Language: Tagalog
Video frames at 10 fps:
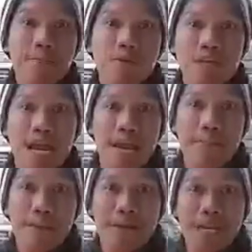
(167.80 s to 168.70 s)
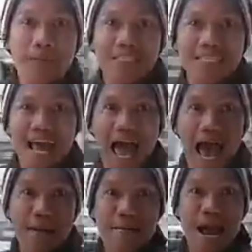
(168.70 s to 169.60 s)
na po yan, ipapalabas na.
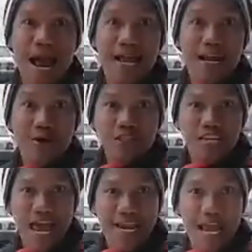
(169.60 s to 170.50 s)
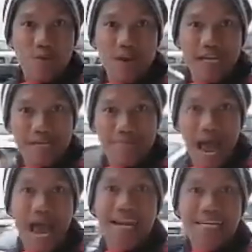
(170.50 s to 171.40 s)
Ang mga kalahong dyan ay walang
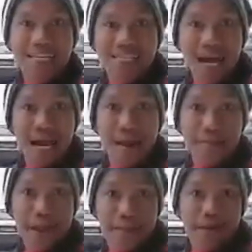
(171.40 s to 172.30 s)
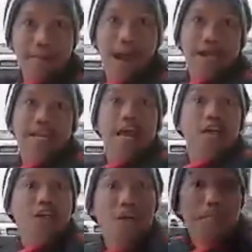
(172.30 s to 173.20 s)
iba. Ang nag-iisang kalaplapan ng bayan.
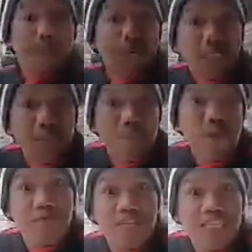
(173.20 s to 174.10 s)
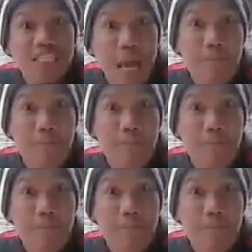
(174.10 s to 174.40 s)
Siyempre, si Pinifrancis